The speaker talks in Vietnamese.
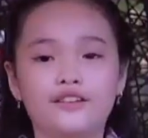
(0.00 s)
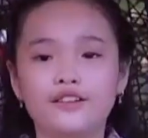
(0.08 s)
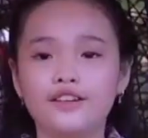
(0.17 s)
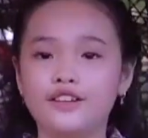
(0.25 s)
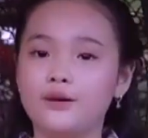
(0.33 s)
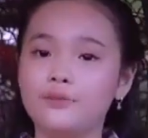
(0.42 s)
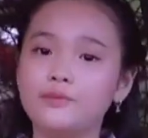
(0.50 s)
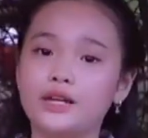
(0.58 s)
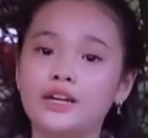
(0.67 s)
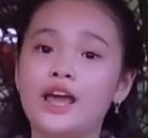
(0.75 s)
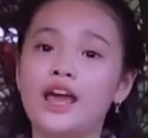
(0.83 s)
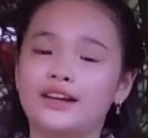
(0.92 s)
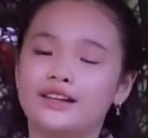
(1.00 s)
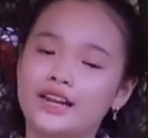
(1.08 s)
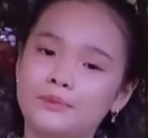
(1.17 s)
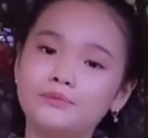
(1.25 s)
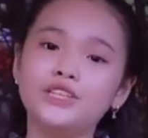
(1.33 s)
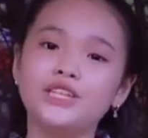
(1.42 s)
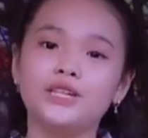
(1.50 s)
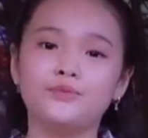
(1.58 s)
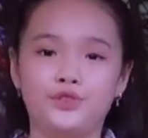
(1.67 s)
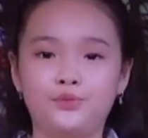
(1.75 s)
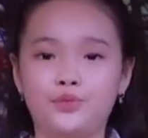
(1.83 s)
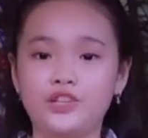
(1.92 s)
Nhật Lam thấy là khả
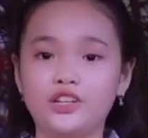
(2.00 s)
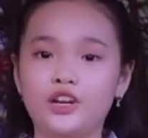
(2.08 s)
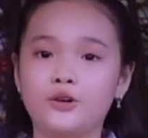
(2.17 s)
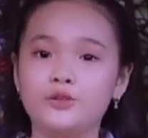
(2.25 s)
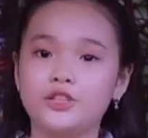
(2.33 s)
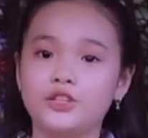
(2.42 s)
năng thuyết